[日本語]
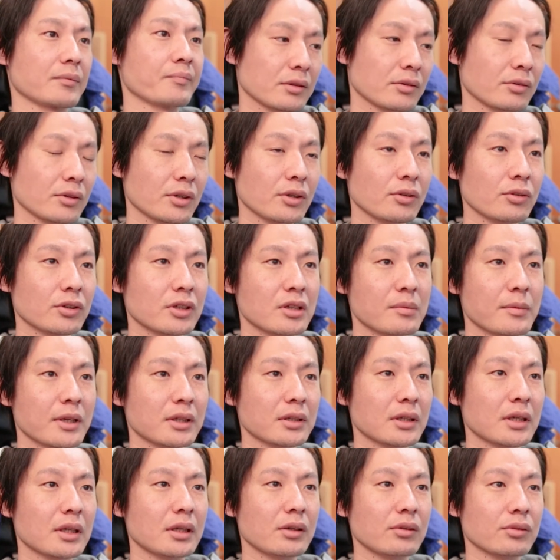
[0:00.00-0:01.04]
それを決め
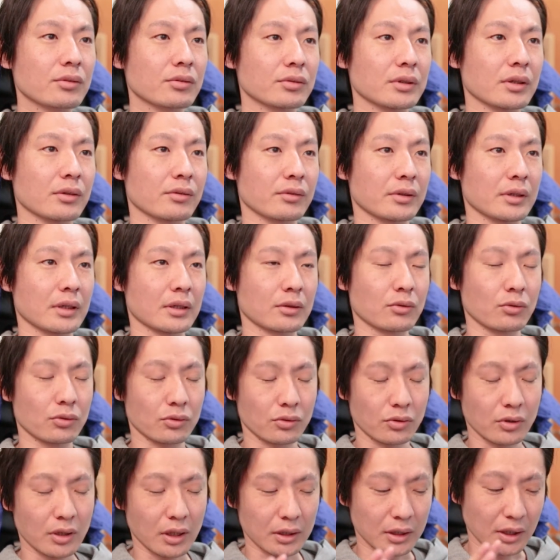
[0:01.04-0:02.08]
ているとですね、こ
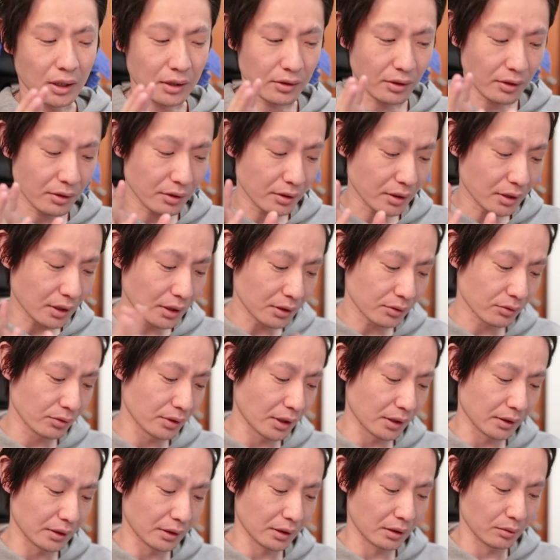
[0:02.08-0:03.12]
こが大切なカットな
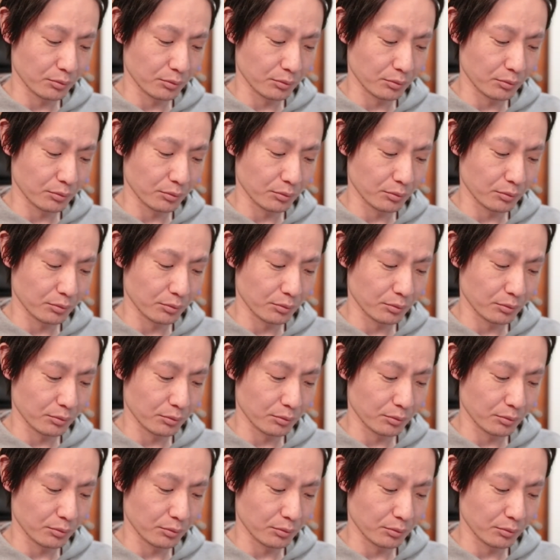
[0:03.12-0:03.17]
んだから、